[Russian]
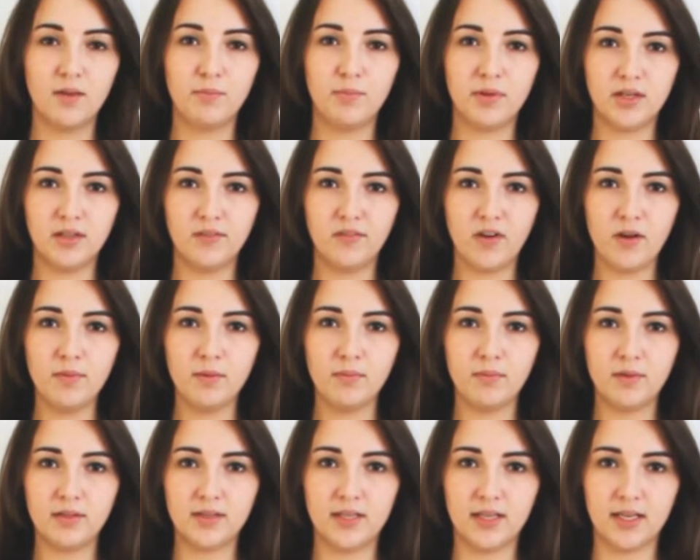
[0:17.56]
Перед вами
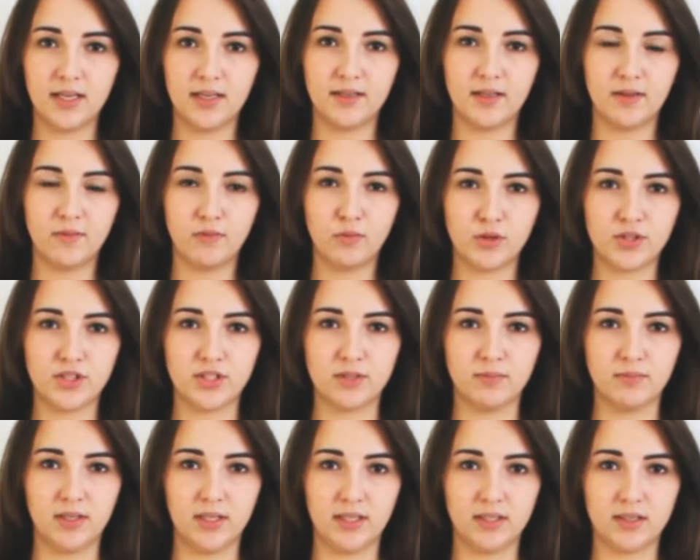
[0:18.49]
модель на
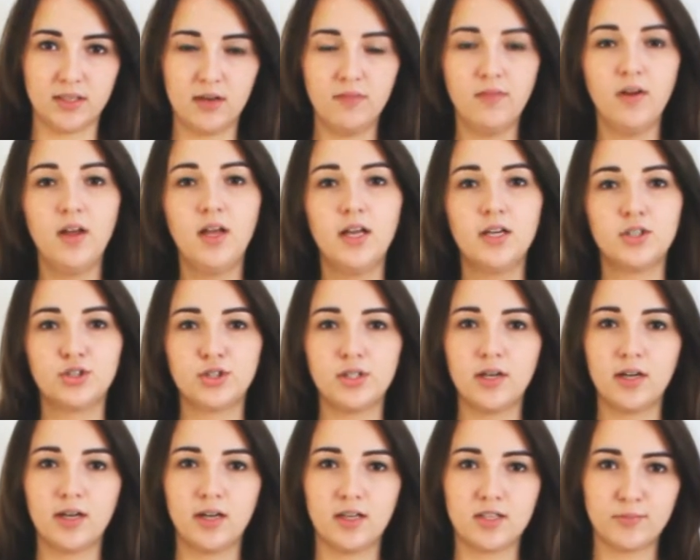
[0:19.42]
8 литров.
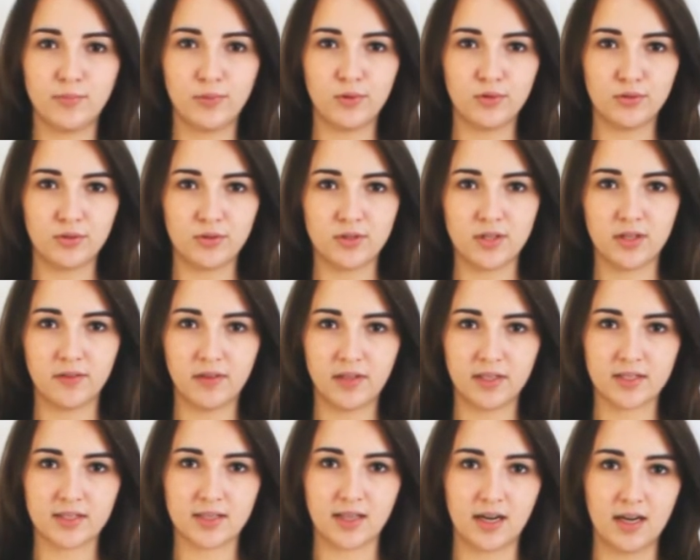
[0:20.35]
Широко используется в
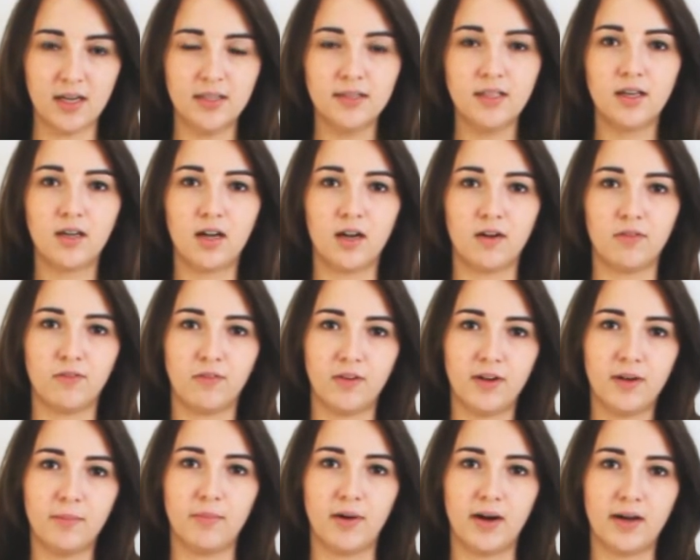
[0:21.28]
ресторанах,
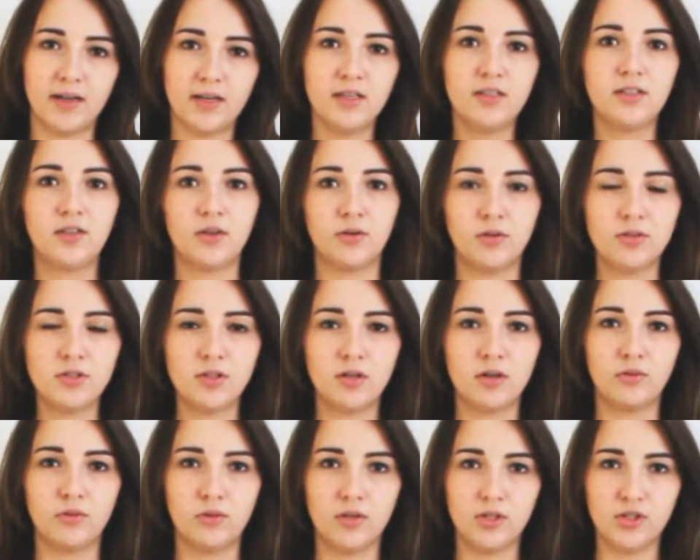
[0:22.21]
кафе, барах,
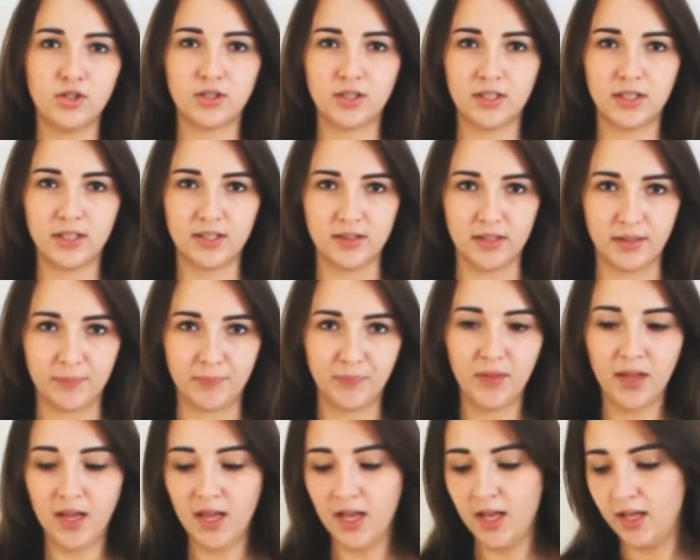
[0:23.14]
киосках уличной еды.
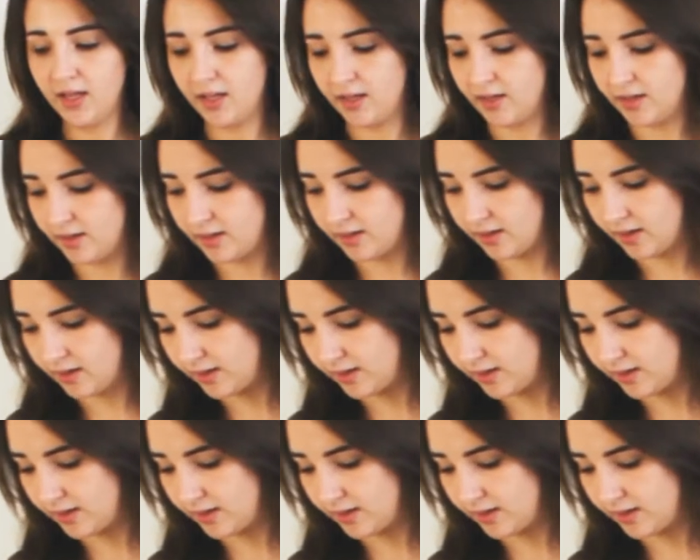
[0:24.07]
Э,